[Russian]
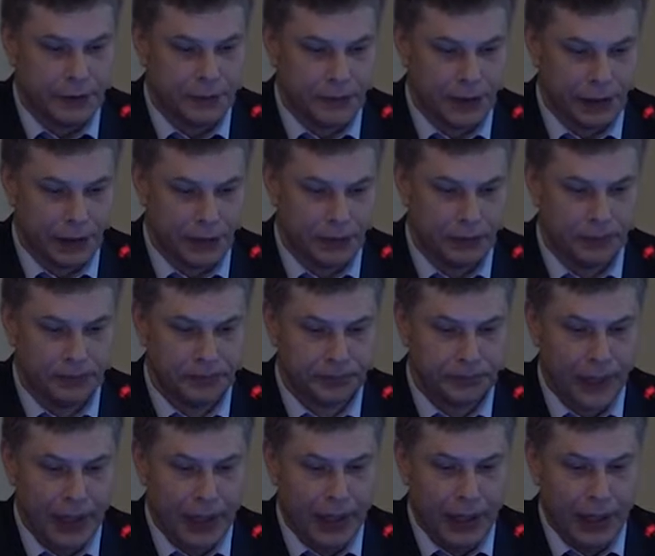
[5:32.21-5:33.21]
дефект.
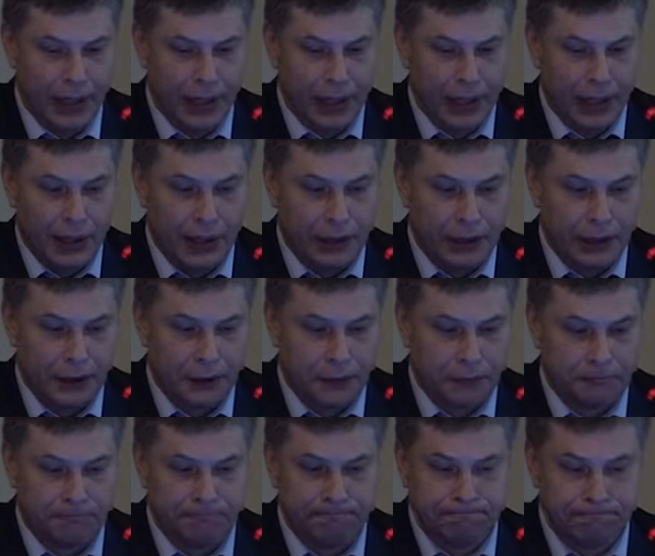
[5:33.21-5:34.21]

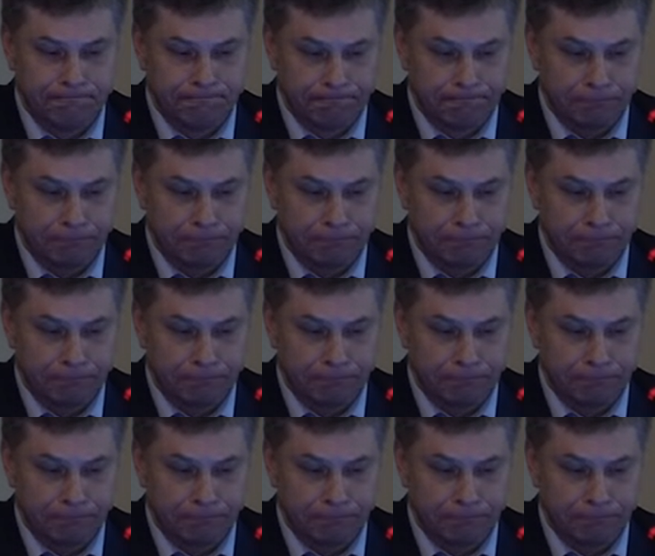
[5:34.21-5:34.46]
А,